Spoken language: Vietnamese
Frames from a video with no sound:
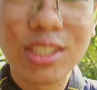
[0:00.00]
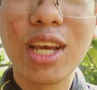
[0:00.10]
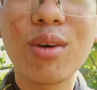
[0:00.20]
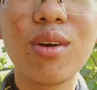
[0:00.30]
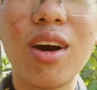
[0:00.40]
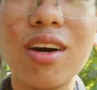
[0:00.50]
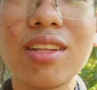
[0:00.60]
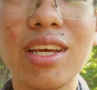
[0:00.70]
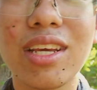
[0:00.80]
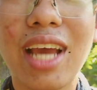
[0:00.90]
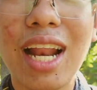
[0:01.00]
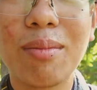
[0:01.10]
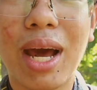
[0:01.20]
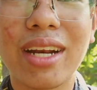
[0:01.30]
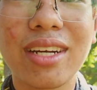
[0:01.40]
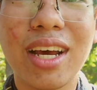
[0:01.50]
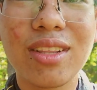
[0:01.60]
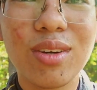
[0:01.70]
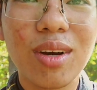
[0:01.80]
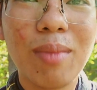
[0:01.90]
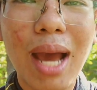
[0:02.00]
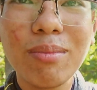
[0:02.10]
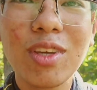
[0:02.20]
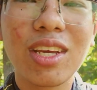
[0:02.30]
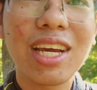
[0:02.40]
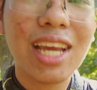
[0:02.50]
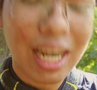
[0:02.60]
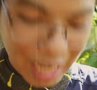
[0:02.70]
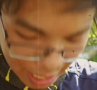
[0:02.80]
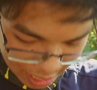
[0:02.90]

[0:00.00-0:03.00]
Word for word: lực siết của nó thì khá là mạnh để tụi nó bám vào những cái cành